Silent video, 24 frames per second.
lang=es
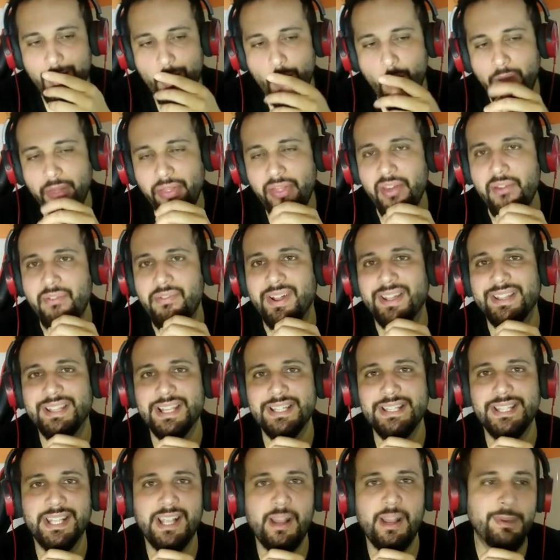lo hace
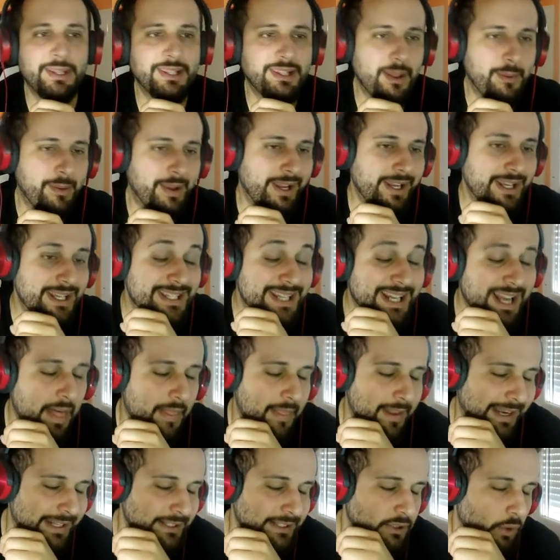fantásticamente bien y se le
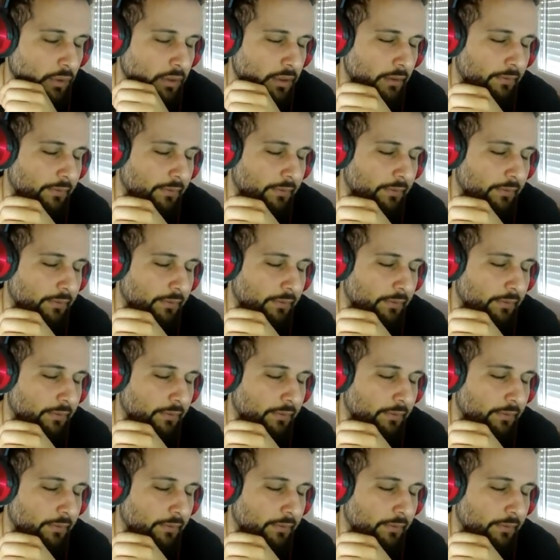adelanta un